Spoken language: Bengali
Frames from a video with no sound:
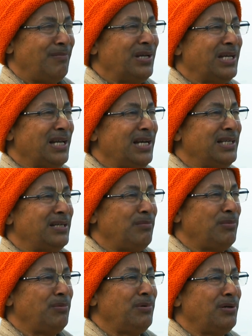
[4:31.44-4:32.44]
বিকেলে
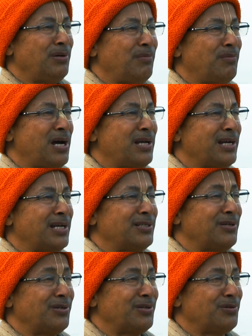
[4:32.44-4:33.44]
বিভিন্ন
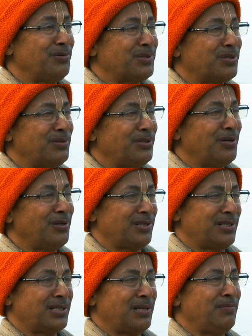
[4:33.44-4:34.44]
মহারাজগণ খুব সুন্দর
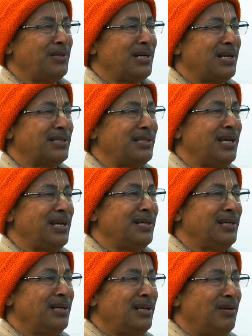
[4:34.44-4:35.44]
সেমিনার দেন
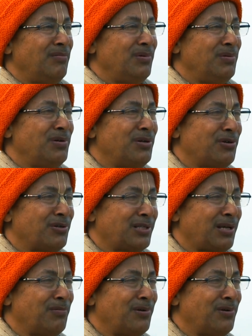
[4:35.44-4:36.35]
বিভিন্ন কথা